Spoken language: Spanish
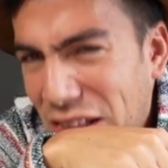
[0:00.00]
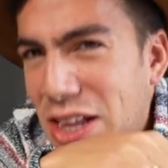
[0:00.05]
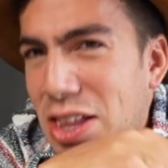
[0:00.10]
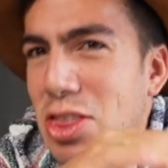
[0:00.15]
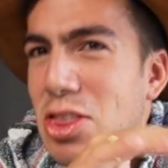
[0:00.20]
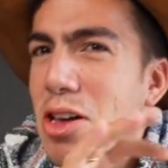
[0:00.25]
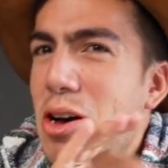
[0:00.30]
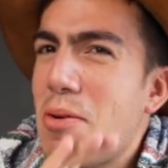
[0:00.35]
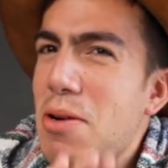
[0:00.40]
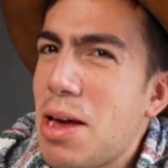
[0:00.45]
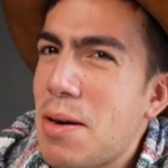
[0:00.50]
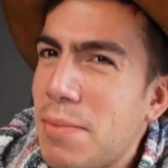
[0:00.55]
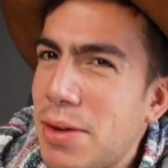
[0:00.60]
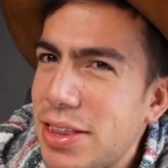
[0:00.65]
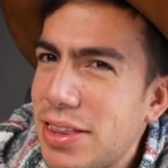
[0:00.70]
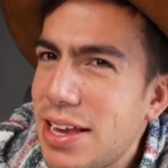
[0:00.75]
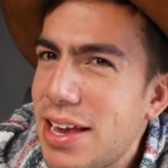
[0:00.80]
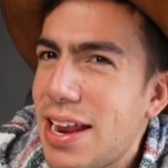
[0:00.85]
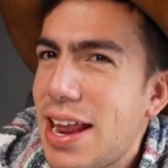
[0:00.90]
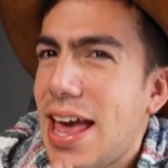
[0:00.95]
no voy a
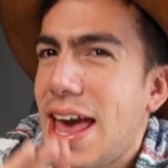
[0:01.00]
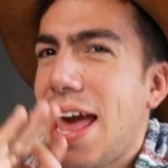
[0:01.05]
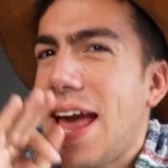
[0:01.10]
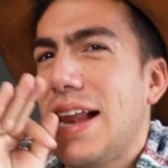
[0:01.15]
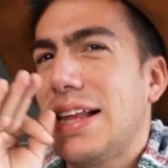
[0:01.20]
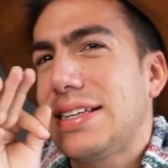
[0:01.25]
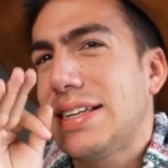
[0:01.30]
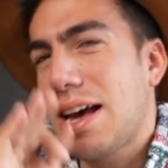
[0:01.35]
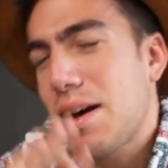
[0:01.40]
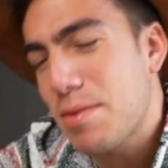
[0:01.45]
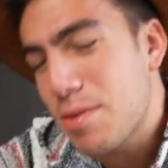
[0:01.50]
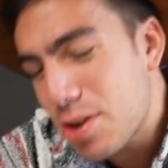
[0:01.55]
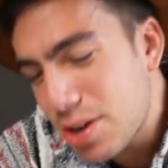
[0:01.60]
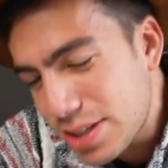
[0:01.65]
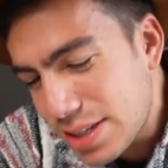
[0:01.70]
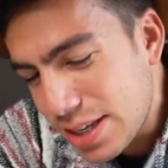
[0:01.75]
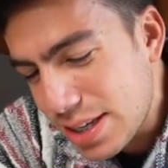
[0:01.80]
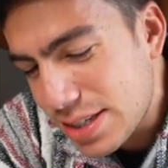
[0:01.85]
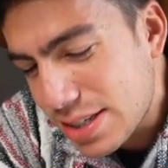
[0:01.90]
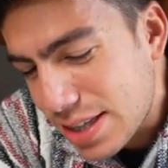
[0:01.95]
mentir, el sabor
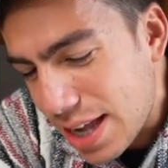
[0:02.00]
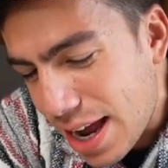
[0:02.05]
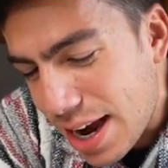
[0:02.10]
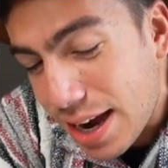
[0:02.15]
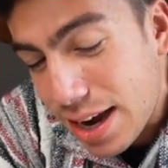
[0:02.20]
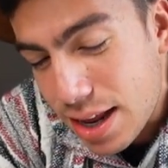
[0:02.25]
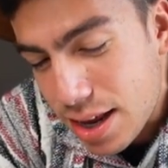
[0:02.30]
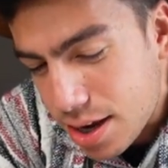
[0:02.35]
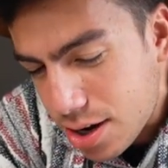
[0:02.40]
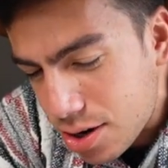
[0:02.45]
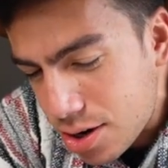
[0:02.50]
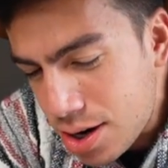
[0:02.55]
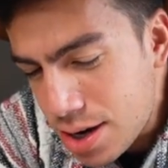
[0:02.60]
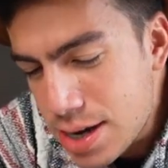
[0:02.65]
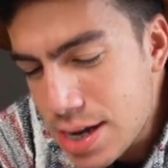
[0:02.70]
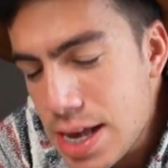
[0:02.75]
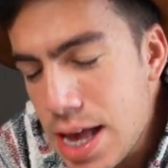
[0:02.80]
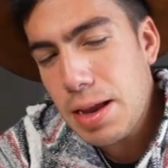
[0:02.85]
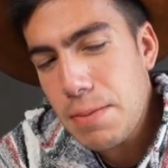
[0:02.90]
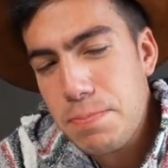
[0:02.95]
sí está rico,
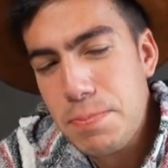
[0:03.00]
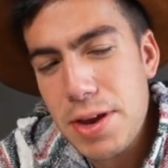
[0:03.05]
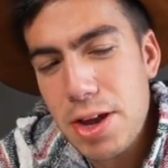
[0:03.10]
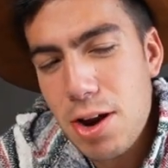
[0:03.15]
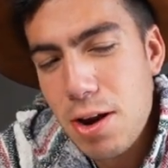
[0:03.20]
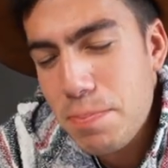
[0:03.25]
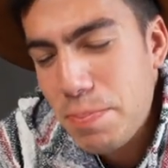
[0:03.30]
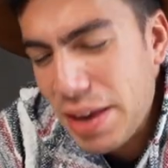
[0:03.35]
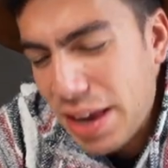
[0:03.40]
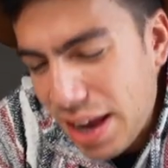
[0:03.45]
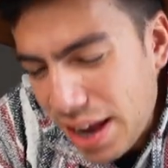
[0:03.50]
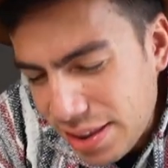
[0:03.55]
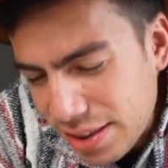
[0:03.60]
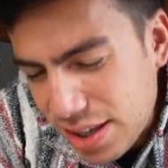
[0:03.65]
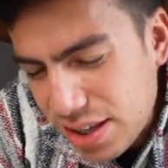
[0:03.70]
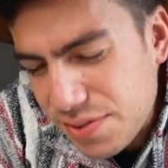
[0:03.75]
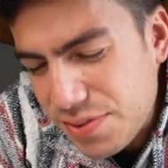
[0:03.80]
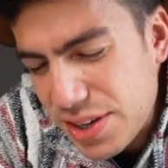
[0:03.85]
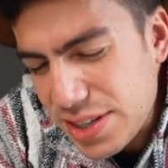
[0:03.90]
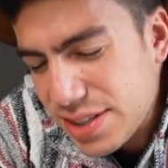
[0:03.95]
pero el
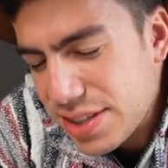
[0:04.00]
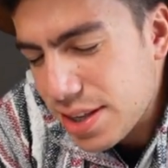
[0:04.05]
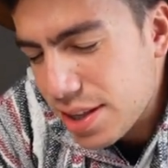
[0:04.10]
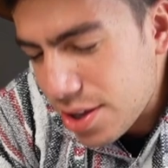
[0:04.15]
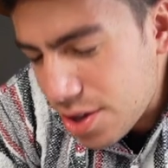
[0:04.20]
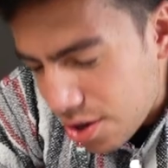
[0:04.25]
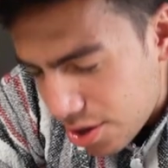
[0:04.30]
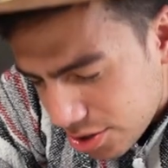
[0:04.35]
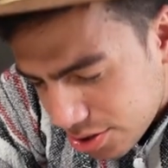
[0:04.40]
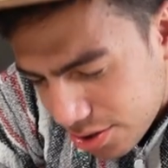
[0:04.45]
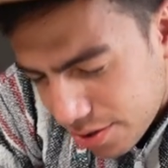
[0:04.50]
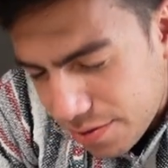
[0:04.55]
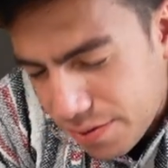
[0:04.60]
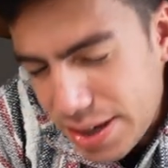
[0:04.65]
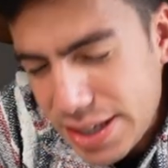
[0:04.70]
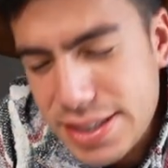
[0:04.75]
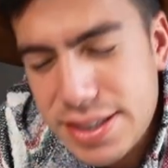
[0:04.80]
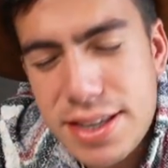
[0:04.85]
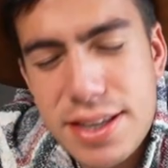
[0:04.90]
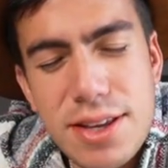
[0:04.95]
picante es fastidioso,
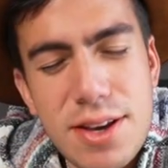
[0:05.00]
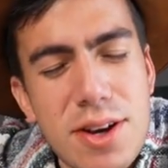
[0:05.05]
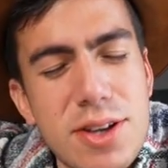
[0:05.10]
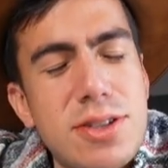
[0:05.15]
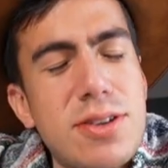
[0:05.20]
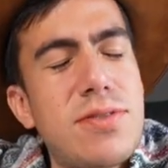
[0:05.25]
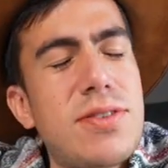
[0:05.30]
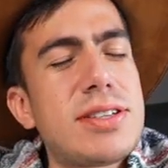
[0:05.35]
fastidioso,